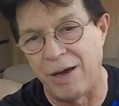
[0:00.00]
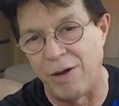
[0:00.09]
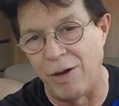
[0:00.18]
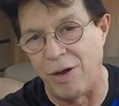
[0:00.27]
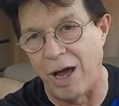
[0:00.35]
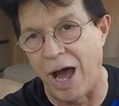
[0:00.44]

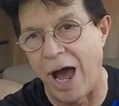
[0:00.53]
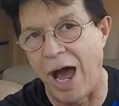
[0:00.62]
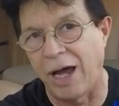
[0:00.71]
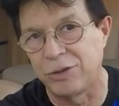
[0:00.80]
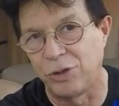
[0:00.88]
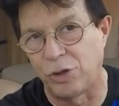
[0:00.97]
euh,
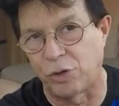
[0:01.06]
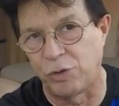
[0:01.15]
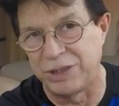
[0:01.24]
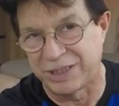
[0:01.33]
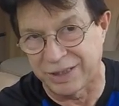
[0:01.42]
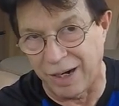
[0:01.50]
hard
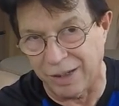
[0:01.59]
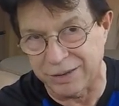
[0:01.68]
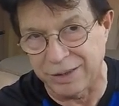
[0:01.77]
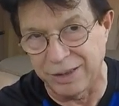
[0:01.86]
restart,